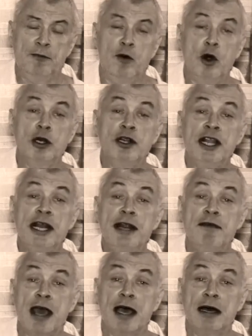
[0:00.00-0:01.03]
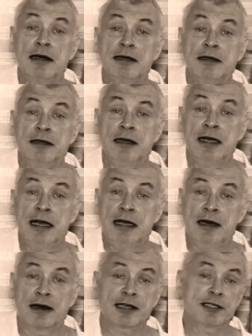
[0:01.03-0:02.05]
Волны ревя
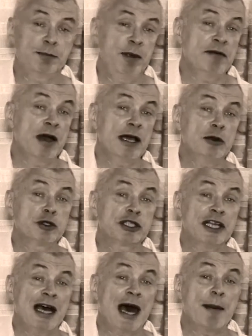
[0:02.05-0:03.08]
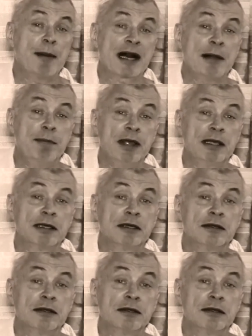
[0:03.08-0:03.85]
разбиваются о парапет,